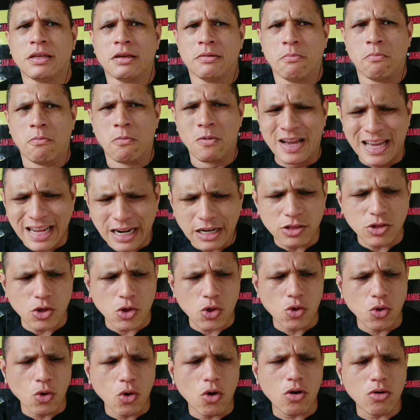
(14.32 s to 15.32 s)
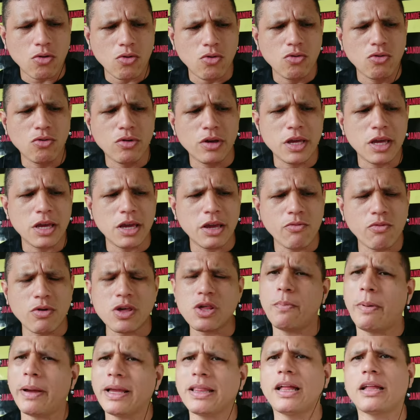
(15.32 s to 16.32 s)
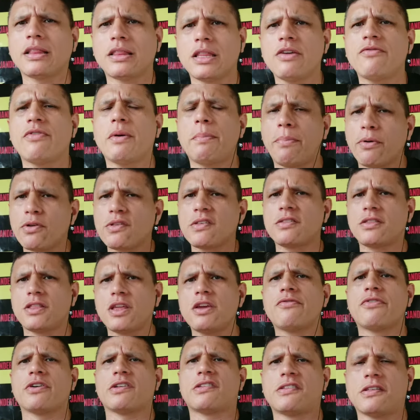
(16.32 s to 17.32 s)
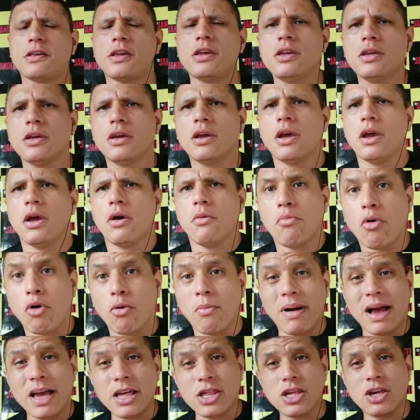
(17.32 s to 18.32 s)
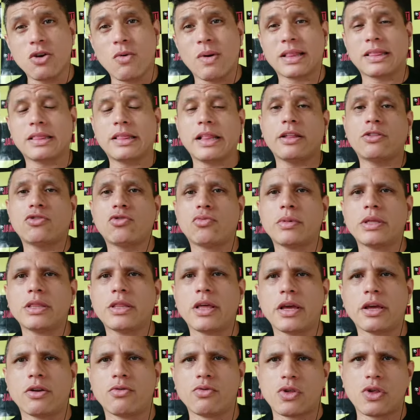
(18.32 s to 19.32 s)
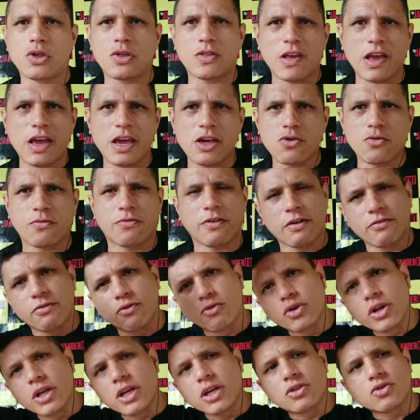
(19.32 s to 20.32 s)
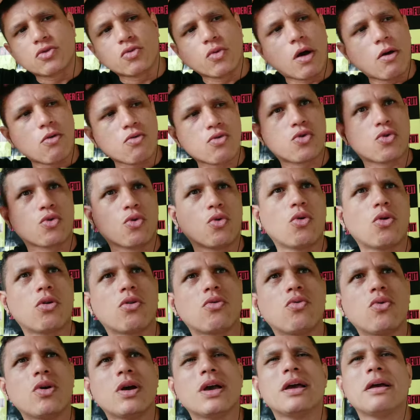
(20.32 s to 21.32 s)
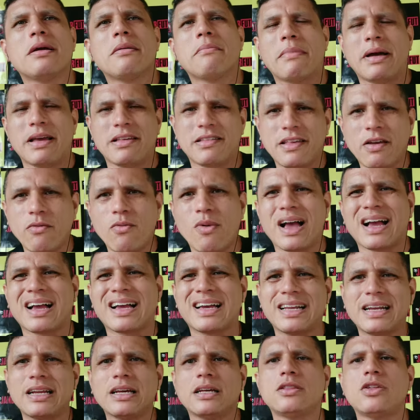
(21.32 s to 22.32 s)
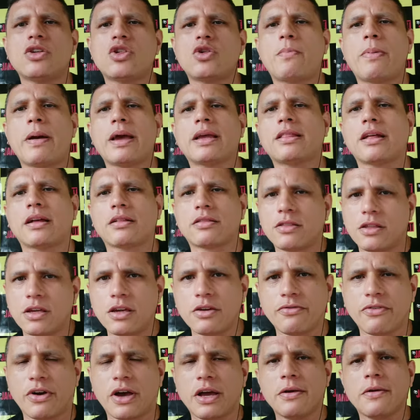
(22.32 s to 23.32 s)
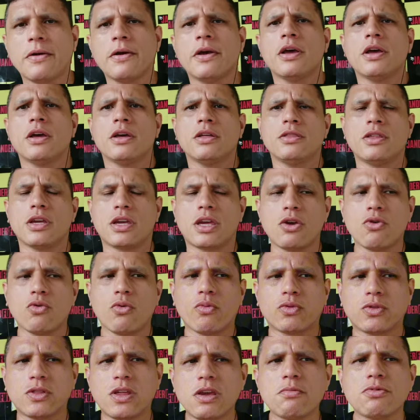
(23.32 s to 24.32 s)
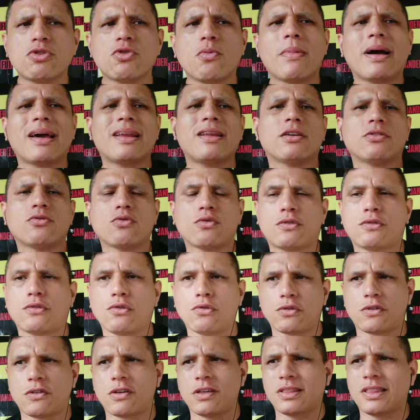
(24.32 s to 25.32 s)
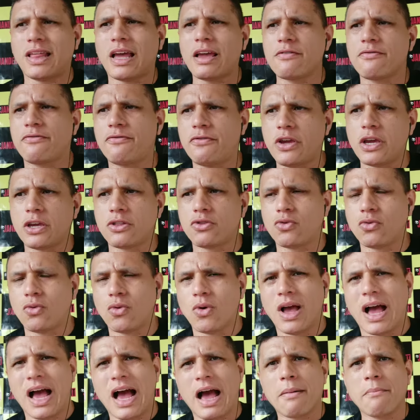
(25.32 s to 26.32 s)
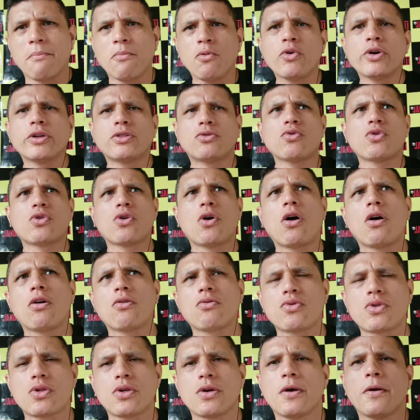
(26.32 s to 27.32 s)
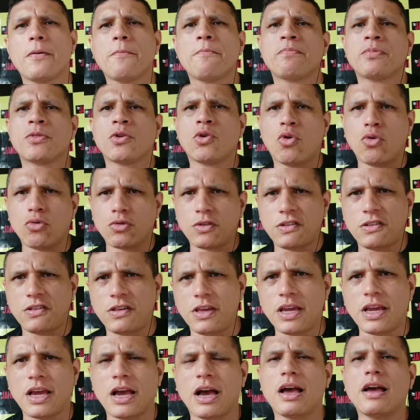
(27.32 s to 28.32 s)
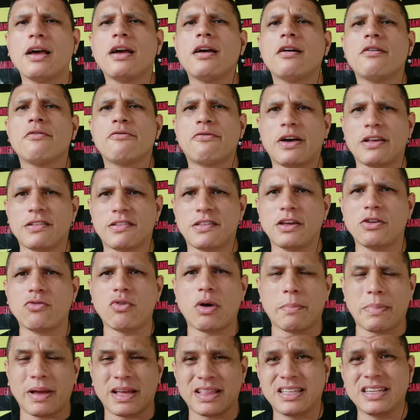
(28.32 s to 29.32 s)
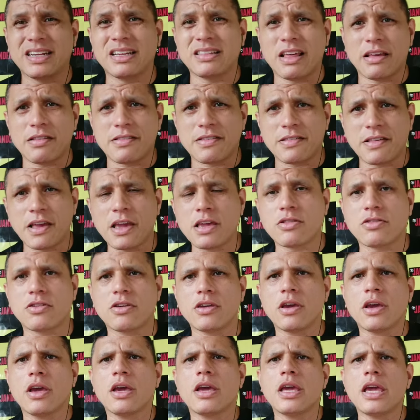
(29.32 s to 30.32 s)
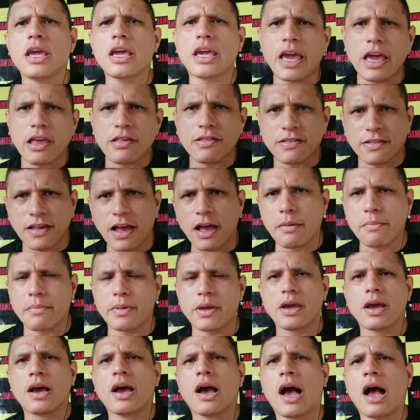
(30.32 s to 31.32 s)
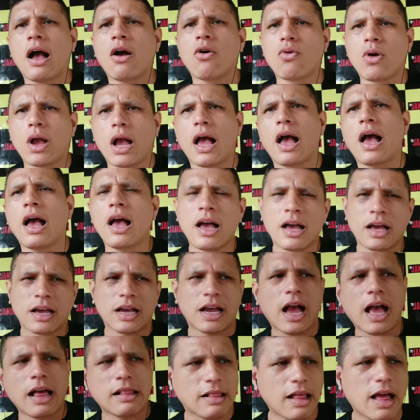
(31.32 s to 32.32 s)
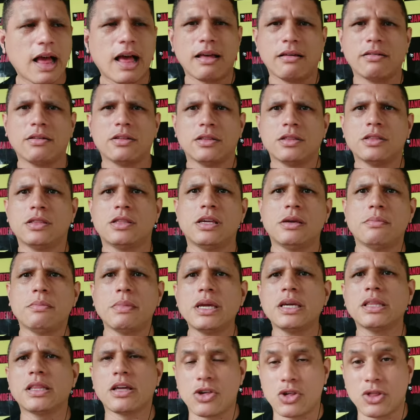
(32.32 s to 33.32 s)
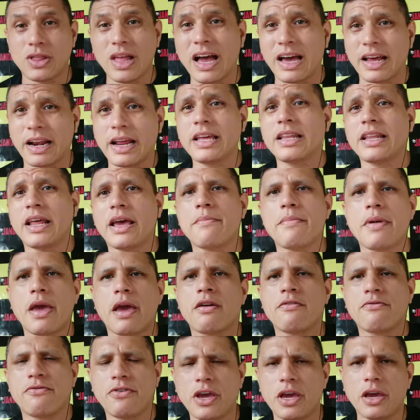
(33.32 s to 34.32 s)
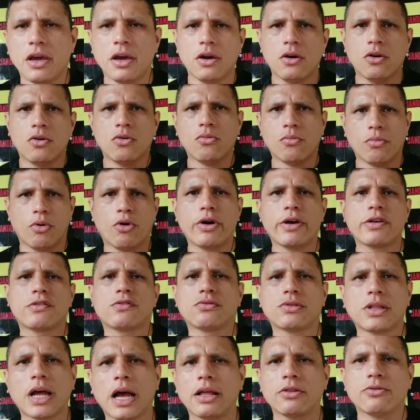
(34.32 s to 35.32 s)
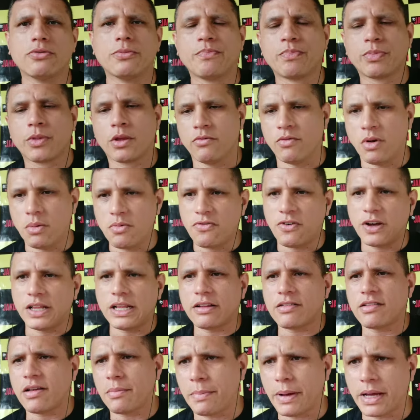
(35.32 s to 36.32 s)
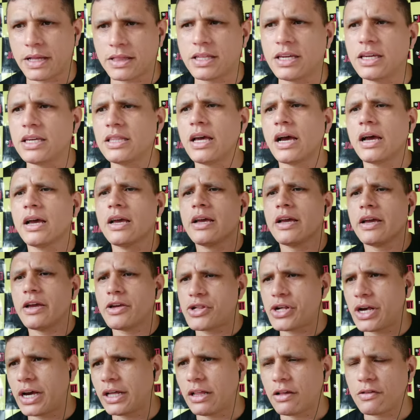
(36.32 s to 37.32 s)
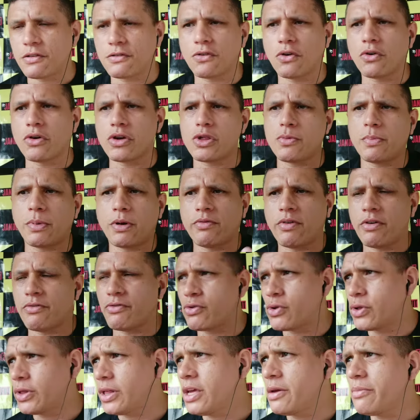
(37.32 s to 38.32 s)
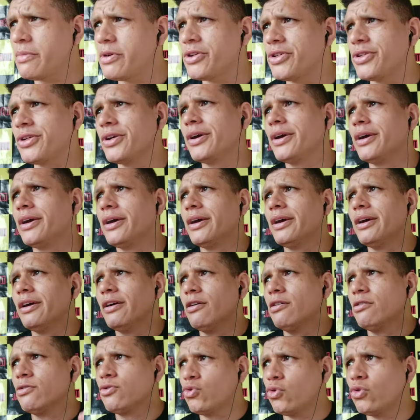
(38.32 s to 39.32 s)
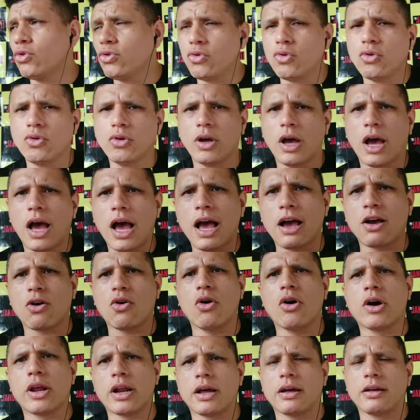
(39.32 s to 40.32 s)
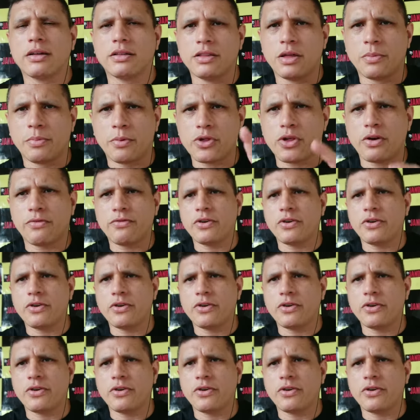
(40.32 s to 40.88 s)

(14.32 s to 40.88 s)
Um grande jogo e uma expectativa positiva, sim. Por mais que o Atlético Mineiro seja o favorito ao jogo, mas é uma grande expectativa de que o time do Mariano Souza, que está invicto há muitos jogos, consiga fazer uma partida decente e quem sabe arrancar lá de Minas, na Arena MRV, um bom resultado. Vamos falar dessa partida, escalações, prováveis times, tudo agora, depois já